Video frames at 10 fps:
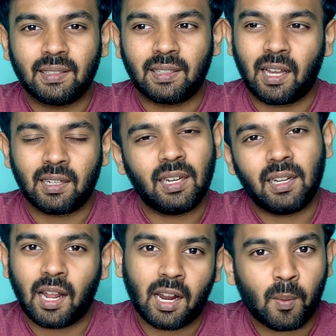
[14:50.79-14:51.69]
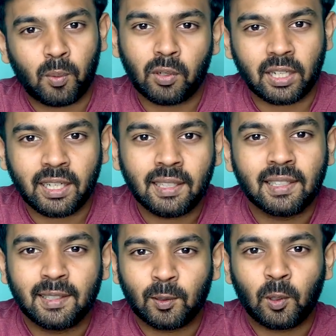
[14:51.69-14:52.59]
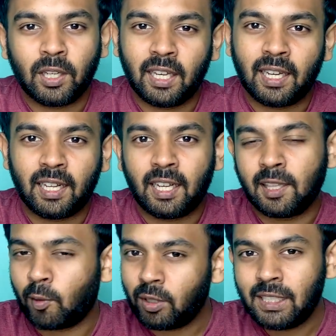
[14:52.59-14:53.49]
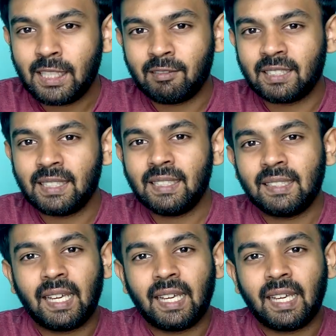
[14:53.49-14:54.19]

நாங்கள் தான் நான் போடுறேன் ஸோ நீங்கள் எனக்கு அந்த கொஷினை வந்து